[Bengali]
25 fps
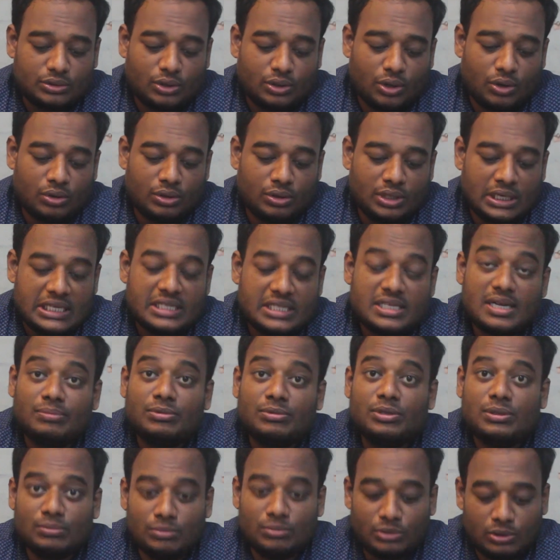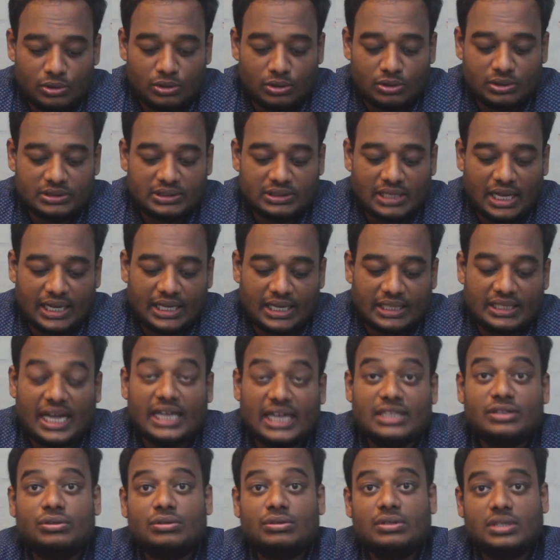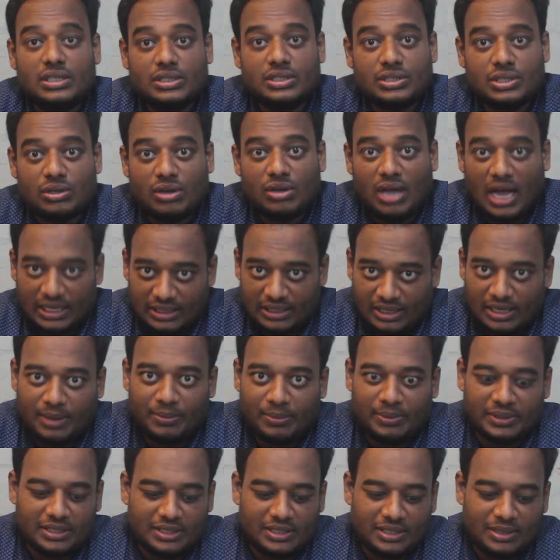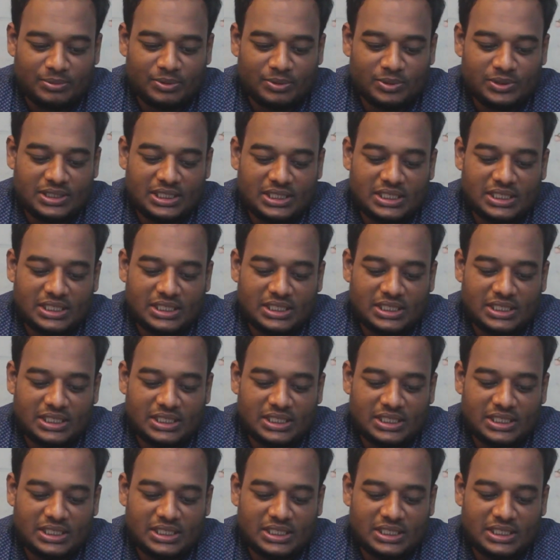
তখন নিজামনমূলক তাকে দায়িত্ব দিয়েছিল হায়দ্রাবাদের এবং